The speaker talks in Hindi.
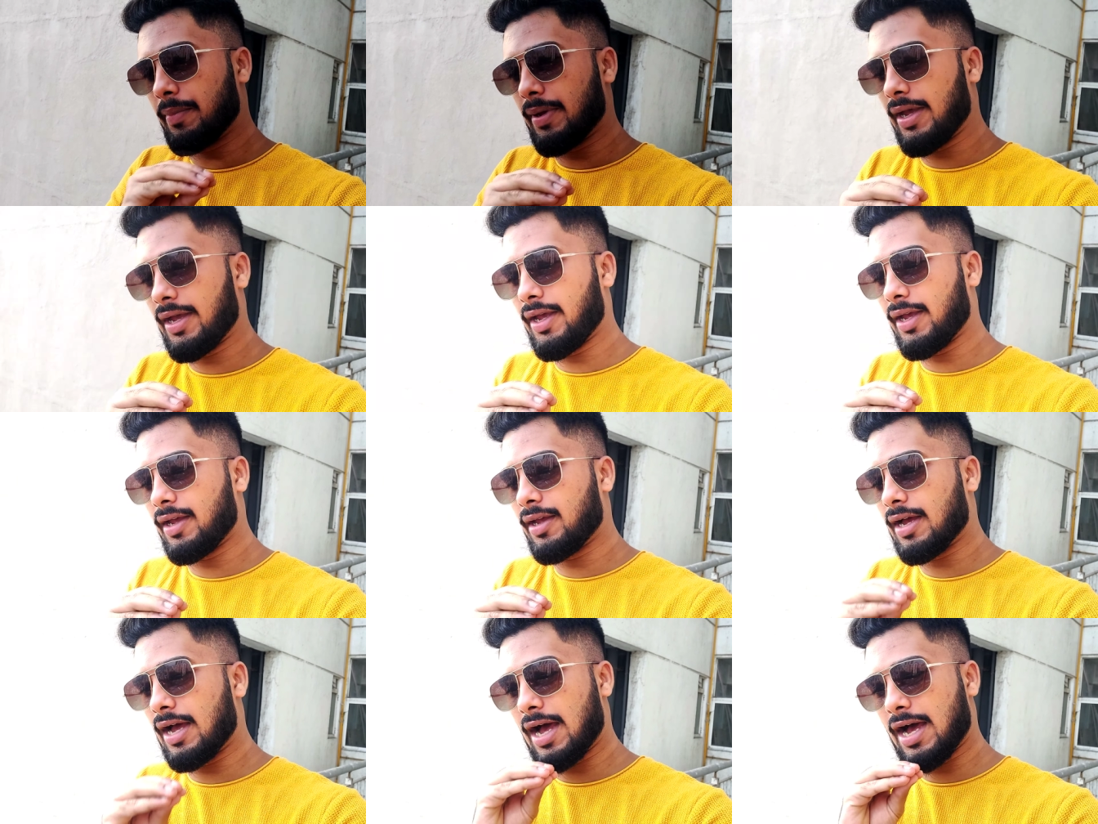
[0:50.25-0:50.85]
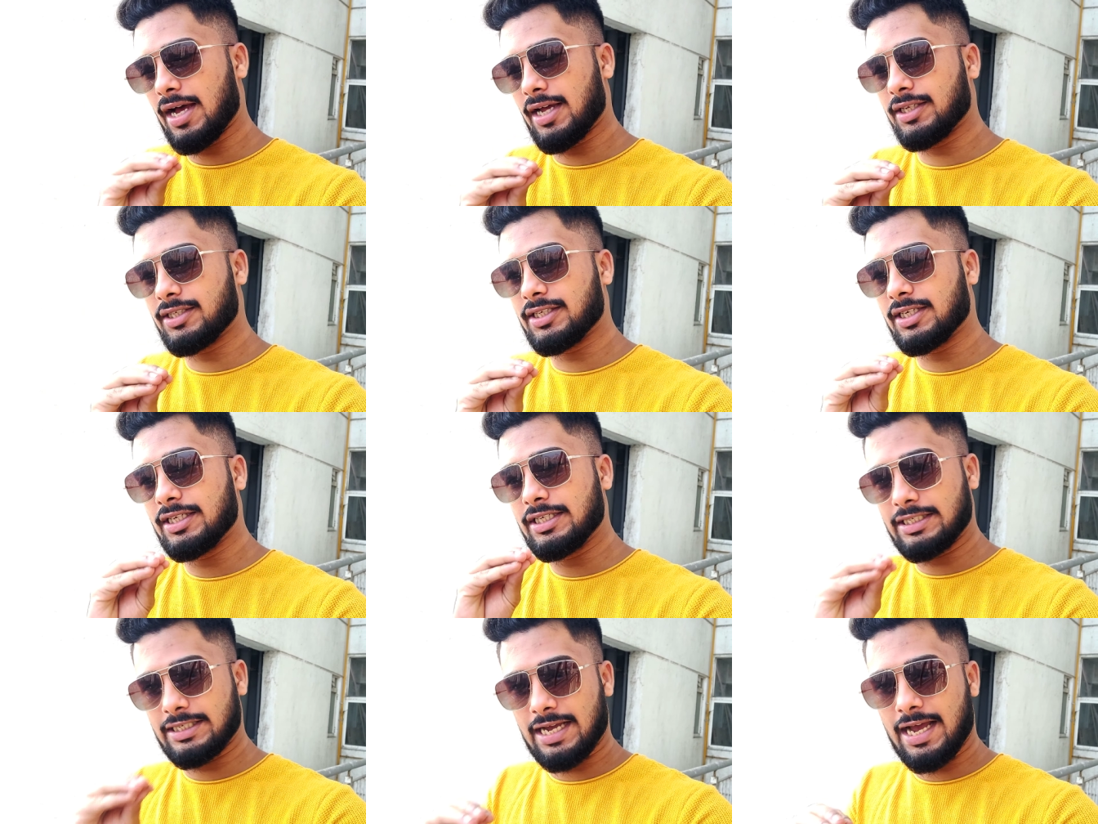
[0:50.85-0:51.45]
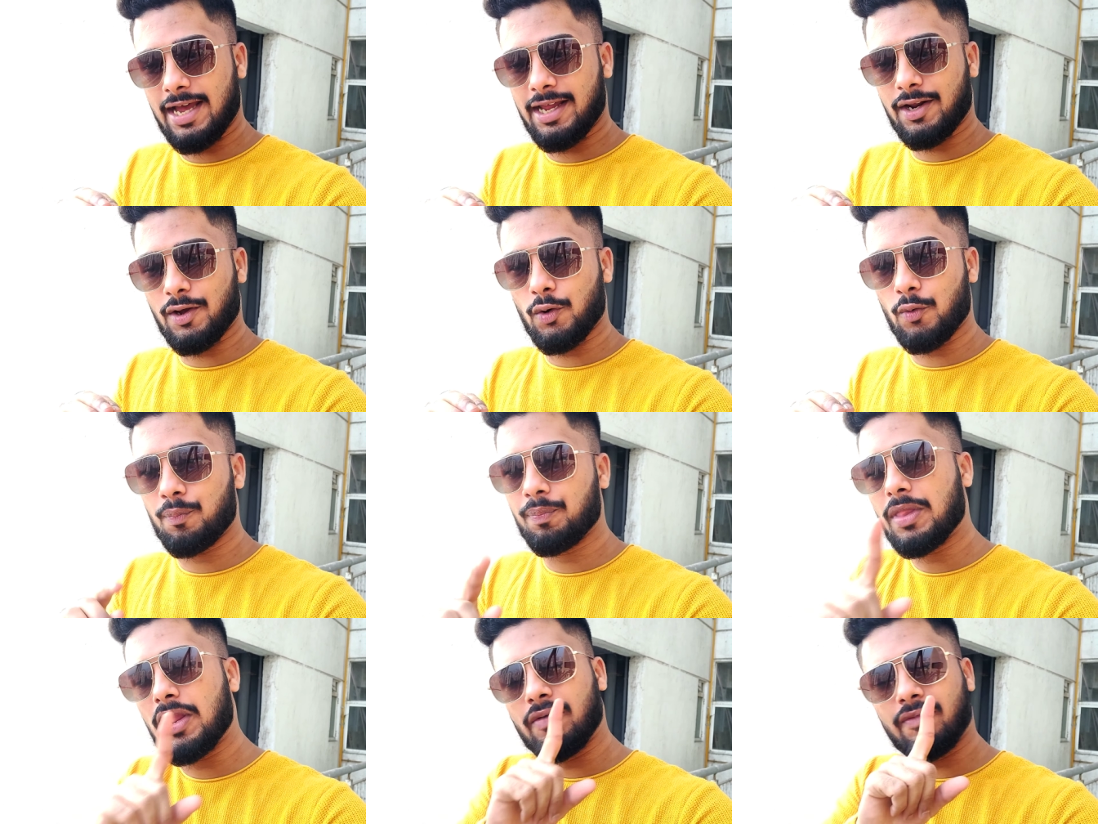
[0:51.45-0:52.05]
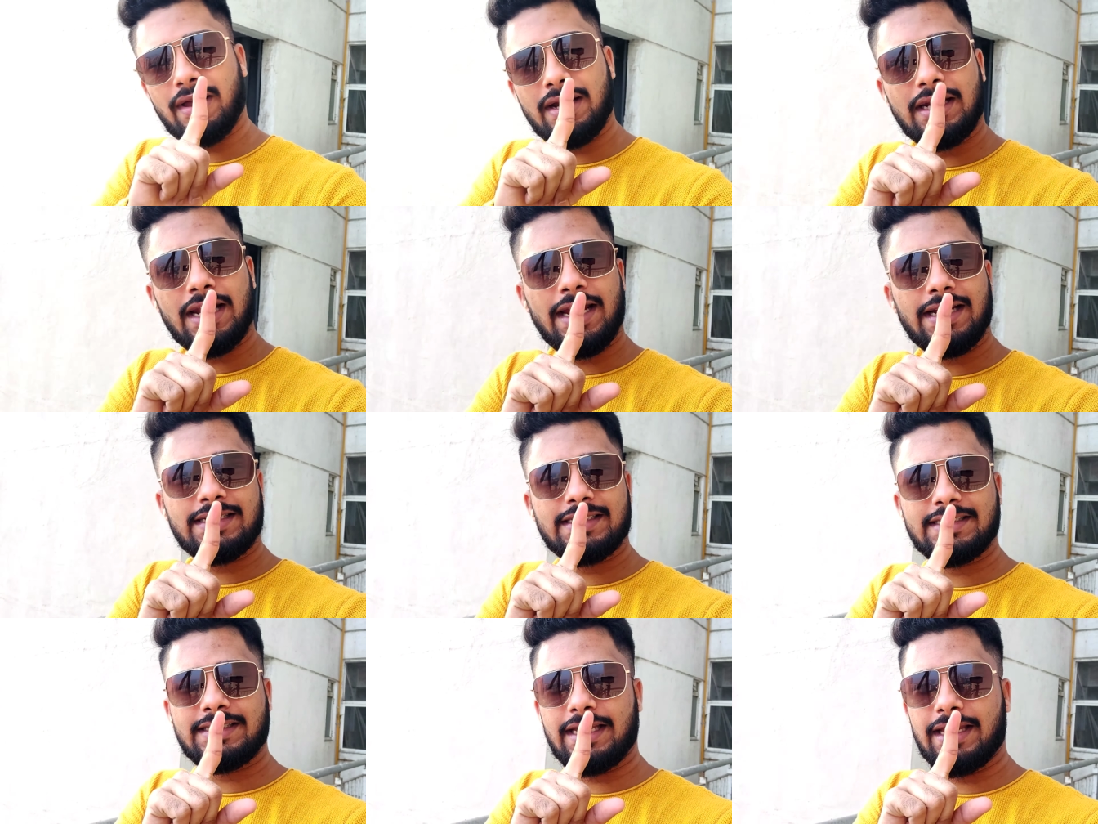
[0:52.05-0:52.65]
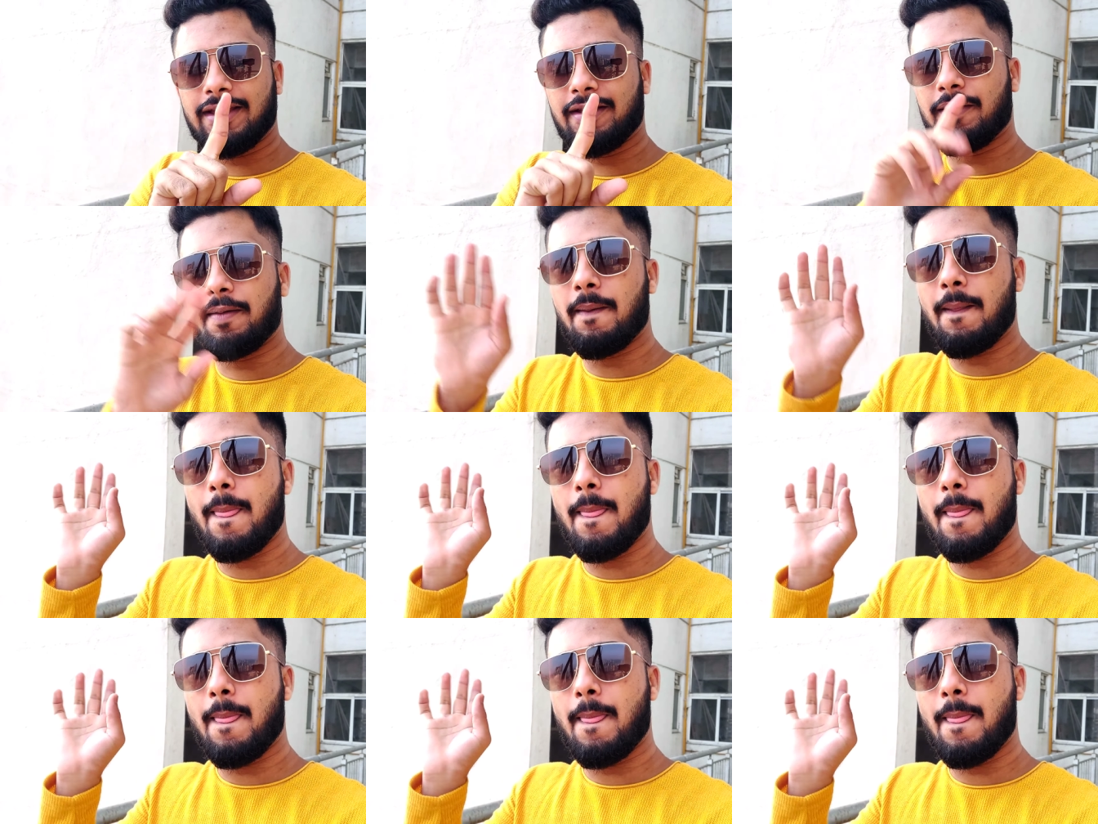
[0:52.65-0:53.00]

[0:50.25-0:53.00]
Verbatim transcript: मैं आज जा रहा हूँ वन नाइट स्टे